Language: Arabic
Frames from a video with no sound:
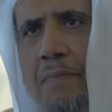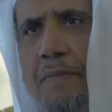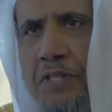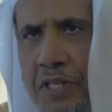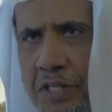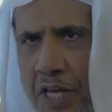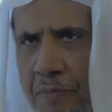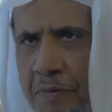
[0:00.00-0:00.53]

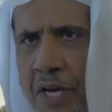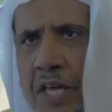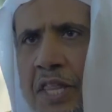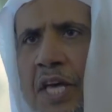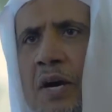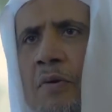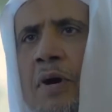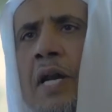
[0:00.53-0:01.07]
مستها
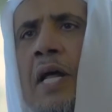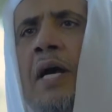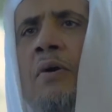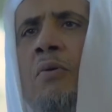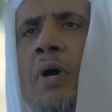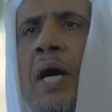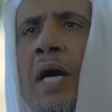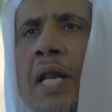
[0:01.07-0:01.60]
بأذى
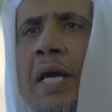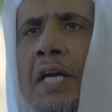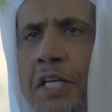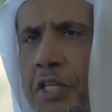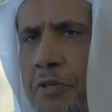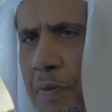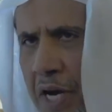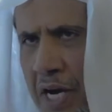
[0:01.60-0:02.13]
ولا وعلى
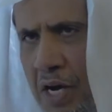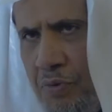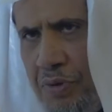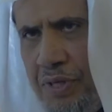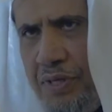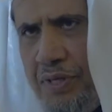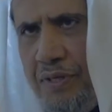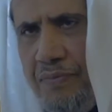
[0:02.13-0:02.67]
عدة محاور